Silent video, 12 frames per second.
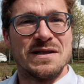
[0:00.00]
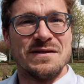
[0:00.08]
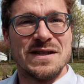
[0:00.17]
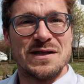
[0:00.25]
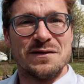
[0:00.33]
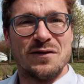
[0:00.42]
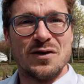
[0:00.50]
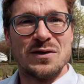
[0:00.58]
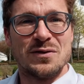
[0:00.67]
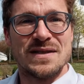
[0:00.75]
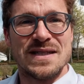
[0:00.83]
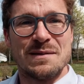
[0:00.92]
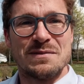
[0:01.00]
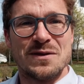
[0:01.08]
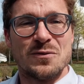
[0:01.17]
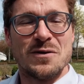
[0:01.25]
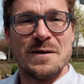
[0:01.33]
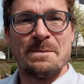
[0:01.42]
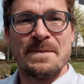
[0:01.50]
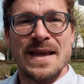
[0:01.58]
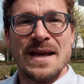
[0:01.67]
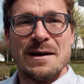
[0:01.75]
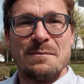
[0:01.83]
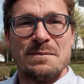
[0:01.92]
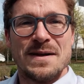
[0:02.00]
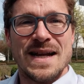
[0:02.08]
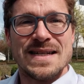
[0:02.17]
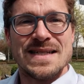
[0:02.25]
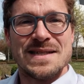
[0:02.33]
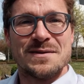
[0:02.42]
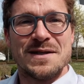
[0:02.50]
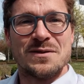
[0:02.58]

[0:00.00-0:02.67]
Die Welt ist voll und es gibt genug Platz,